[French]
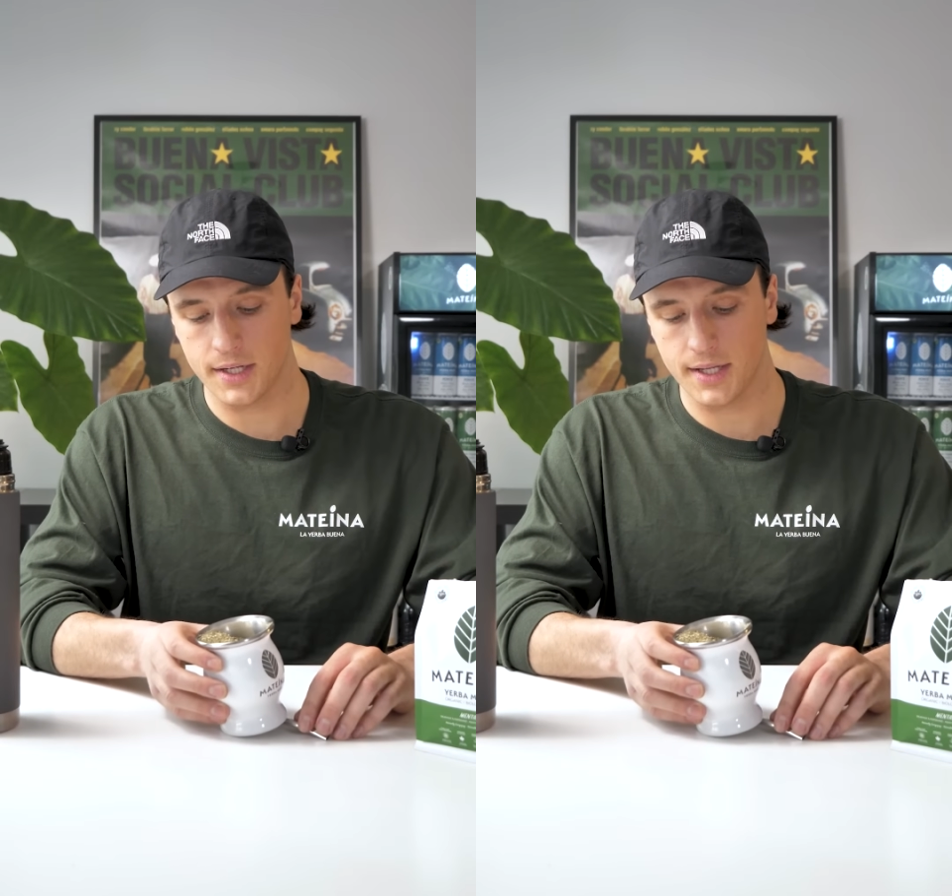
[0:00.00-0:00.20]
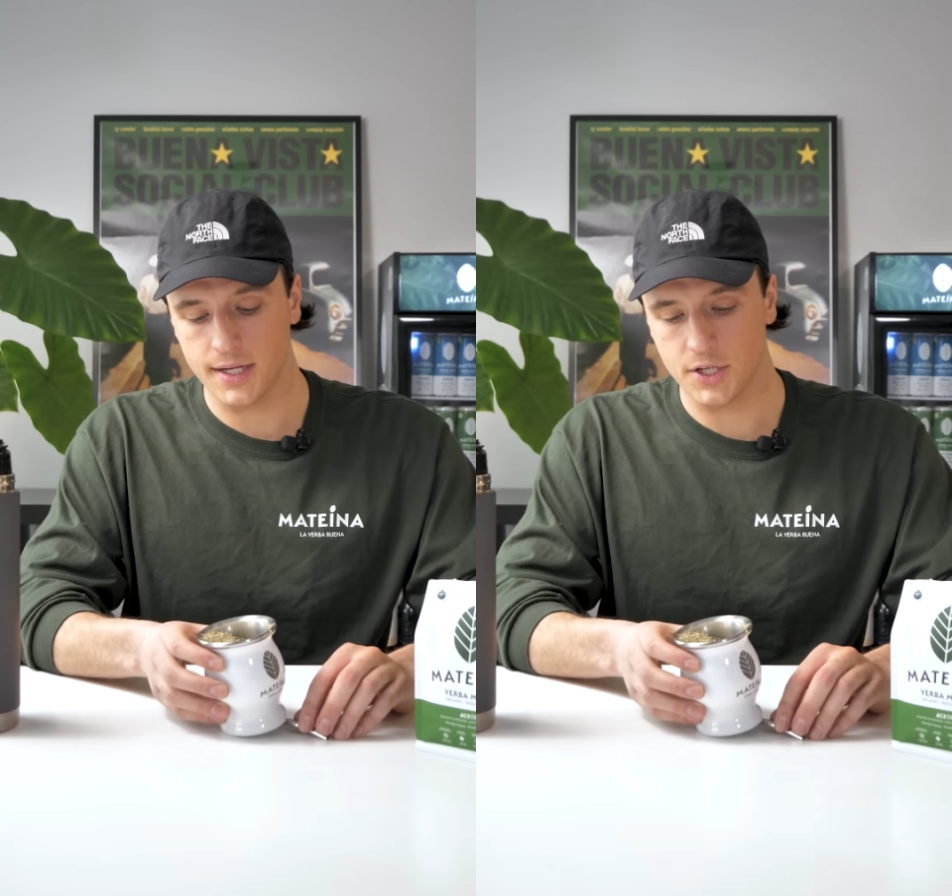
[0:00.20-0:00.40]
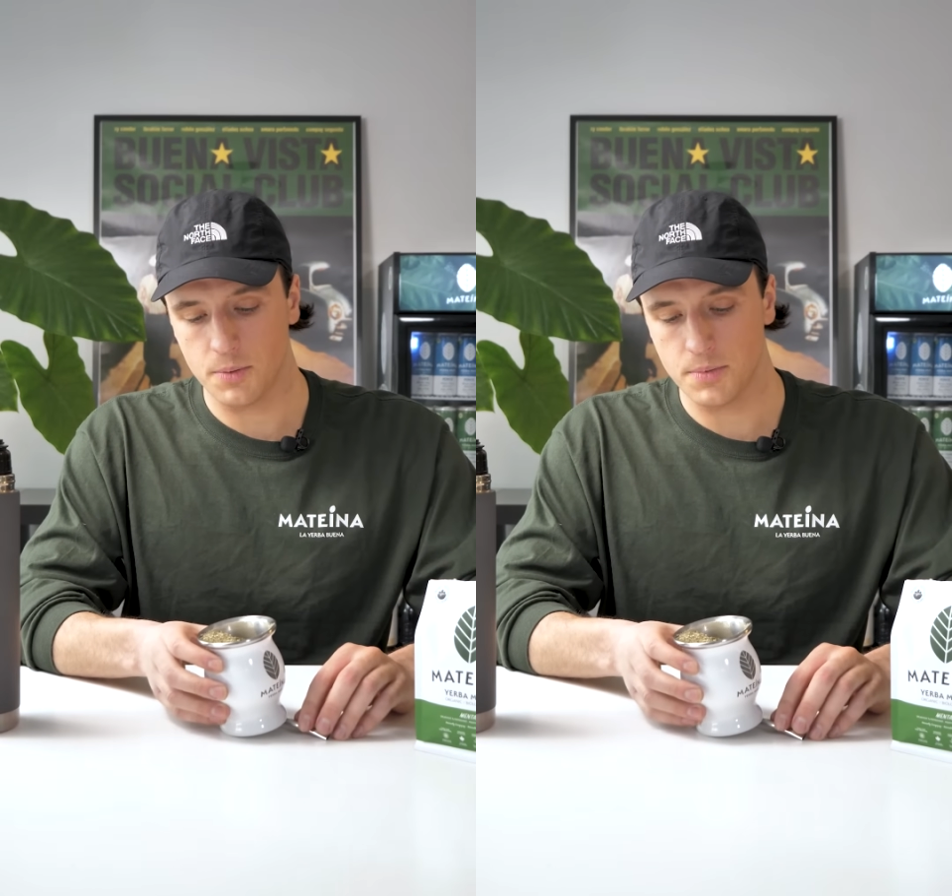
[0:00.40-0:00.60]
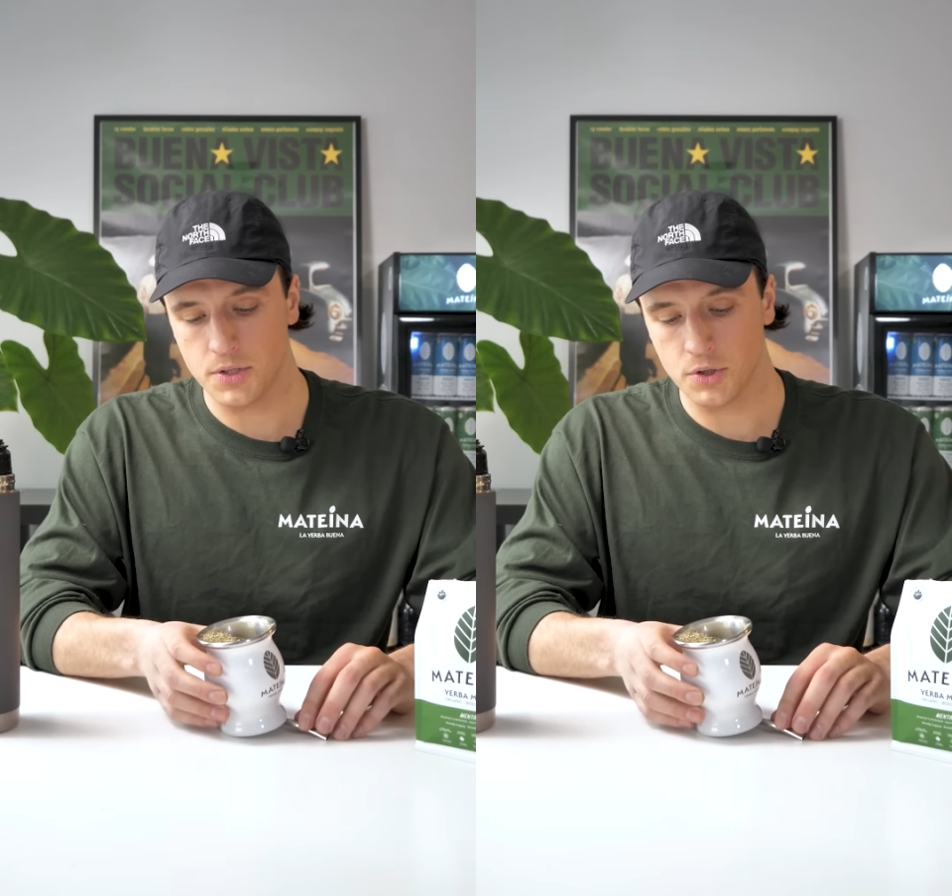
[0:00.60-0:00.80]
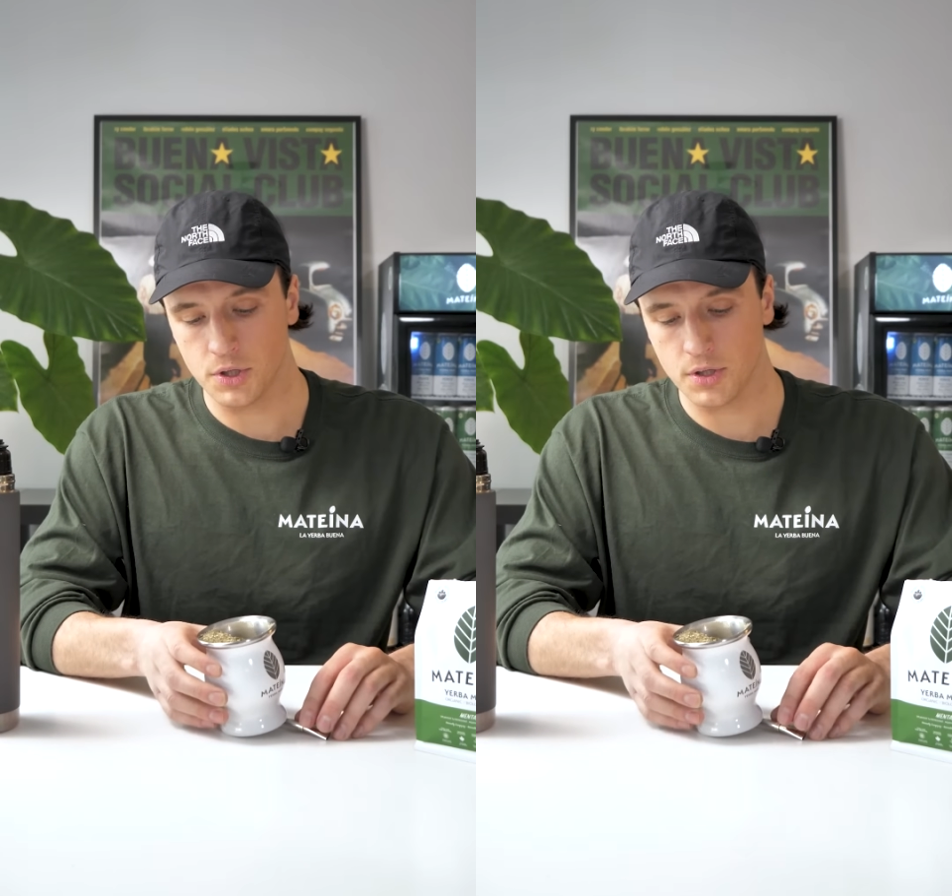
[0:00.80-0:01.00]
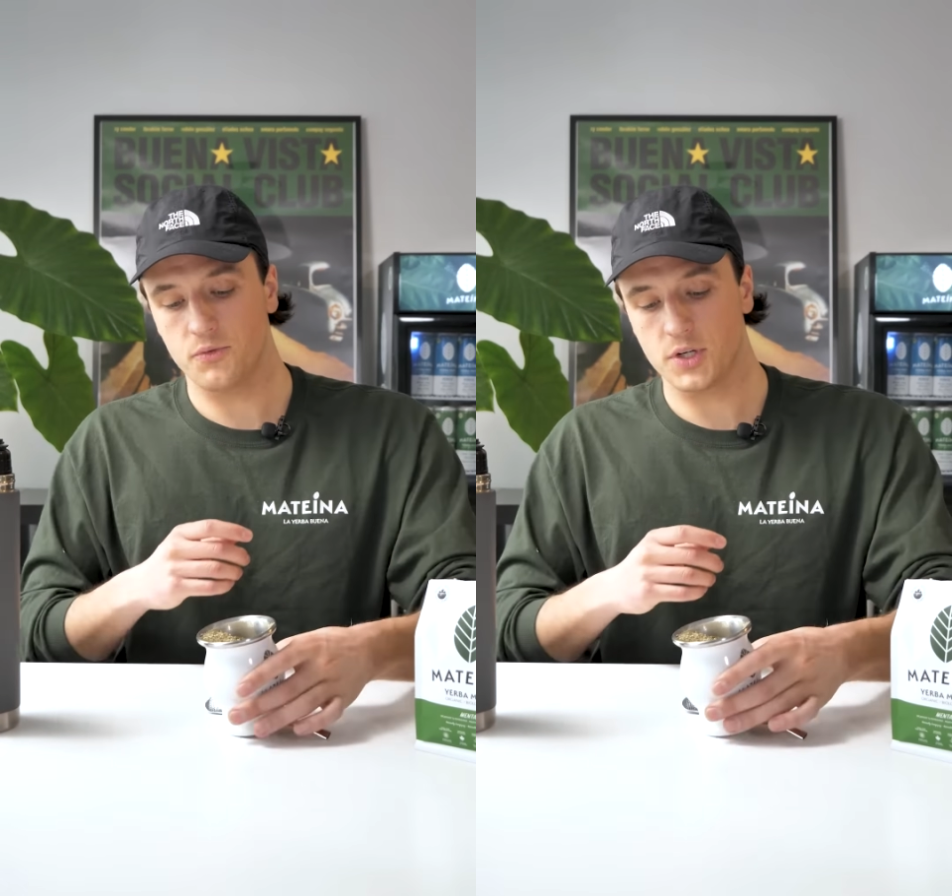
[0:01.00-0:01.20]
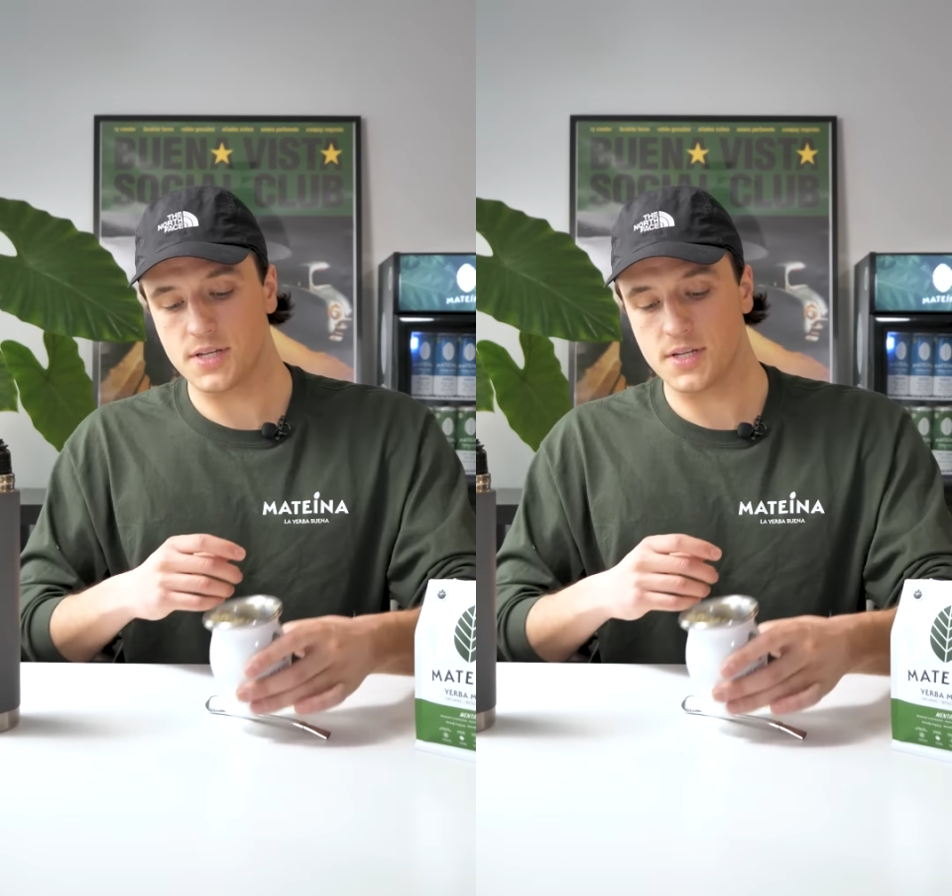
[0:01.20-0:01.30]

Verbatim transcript: quelques minutes. Une fois